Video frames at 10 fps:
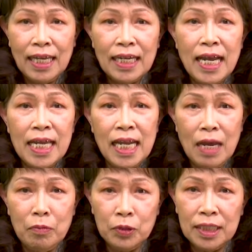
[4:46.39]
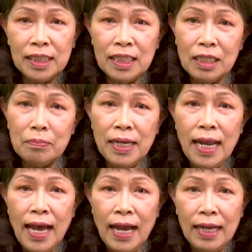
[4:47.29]
Đây là một tư tưởng mới
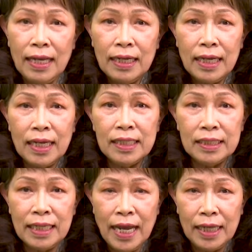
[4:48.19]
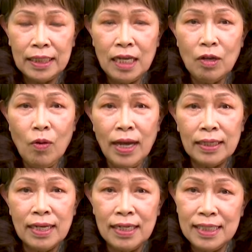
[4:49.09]
lạ đã được Ngài Thân Loan
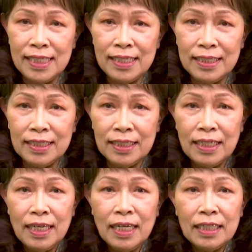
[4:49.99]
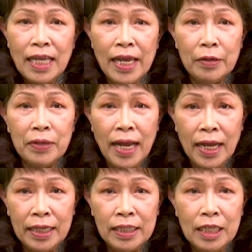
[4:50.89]
khởi xướng. Theo
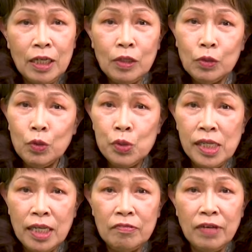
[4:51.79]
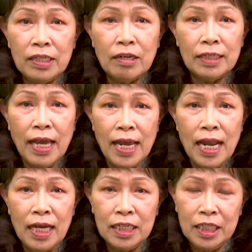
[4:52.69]
Ngài, tu sĩ vẫn có thể
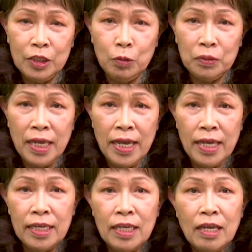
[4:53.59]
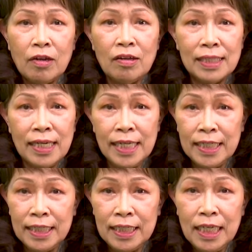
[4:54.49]
là người tục thế, có gia
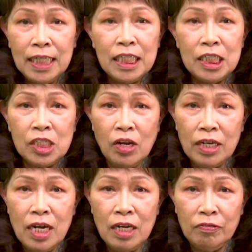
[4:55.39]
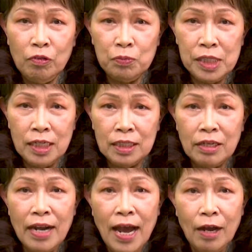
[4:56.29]
đình nhưng trọn đời phụng sự
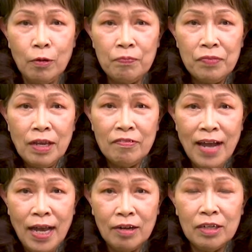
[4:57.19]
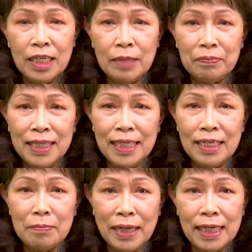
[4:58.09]
cho đạo và có niềm
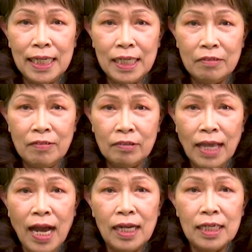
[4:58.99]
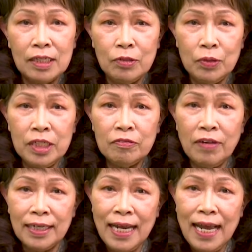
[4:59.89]
tin mãnh liệt vào tha lực của Đức
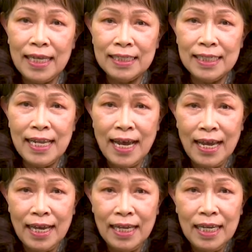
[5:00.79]
Phật A Di Đà,